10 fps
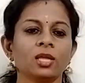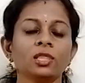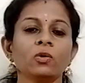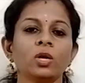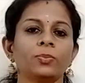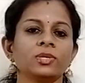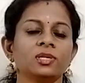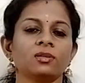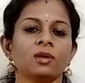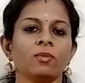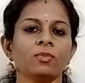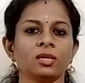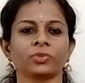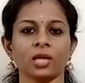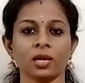எந்த ஒரு பர்சன்
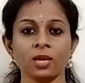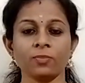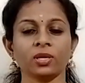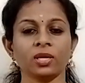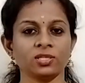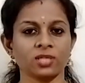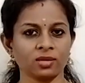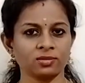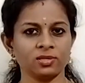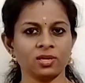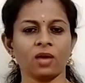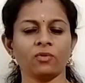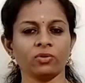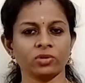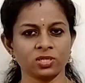தாமல தன்னம்பிக்கை ஜாஸ்தியாக
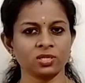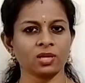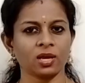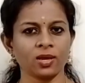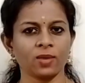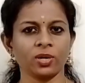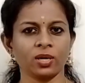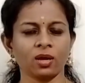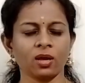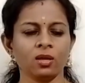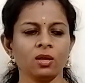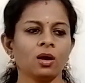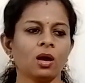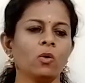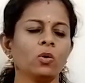அவங்க வச்சுருந்தாங்க அப்படின்னா
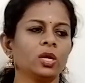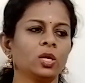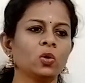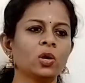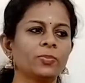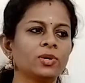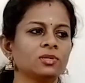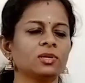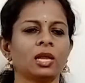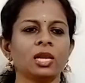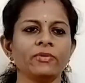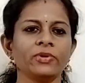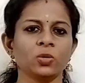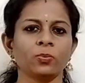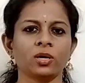அவங்க இன்னொரு பர்சன் நல்ல
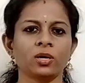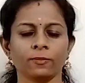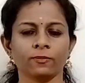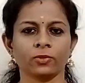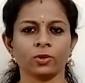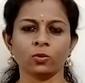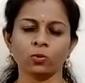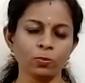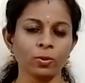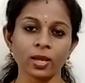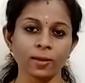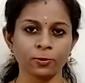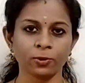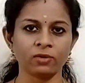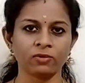விஷயம் பண்ணுனா
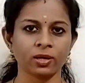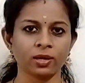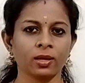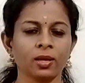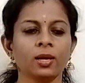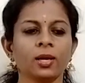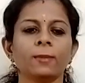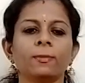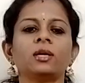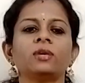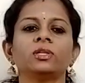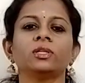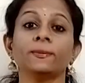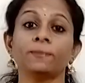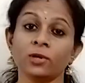உண்மையாக புகழ்வாங்க பட்
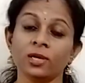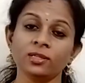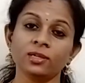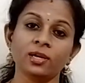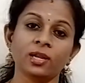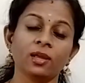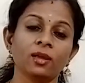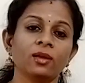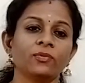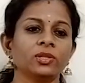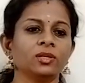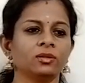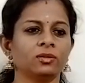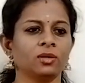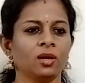வந்து புகழ்ந்துக்கிட்டே வந்து
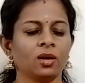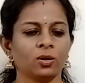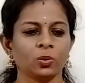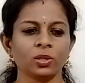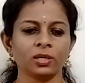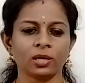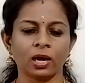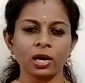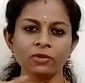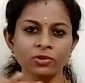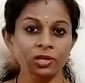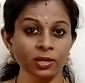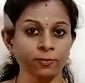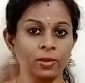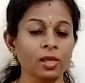ஒரு
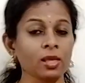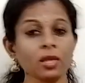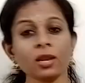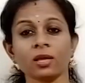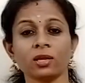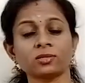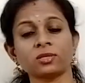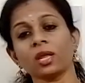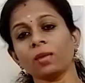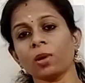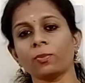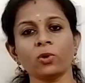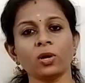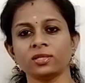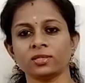அளவுக்கு மேலே எக்ஸ்ட்ரீமாக
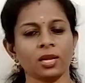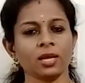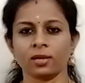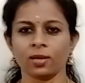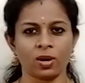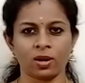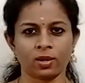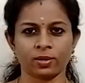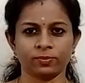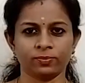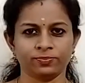புகழ்ந்துட்டுலாம் இருக்க மாட்டாங்க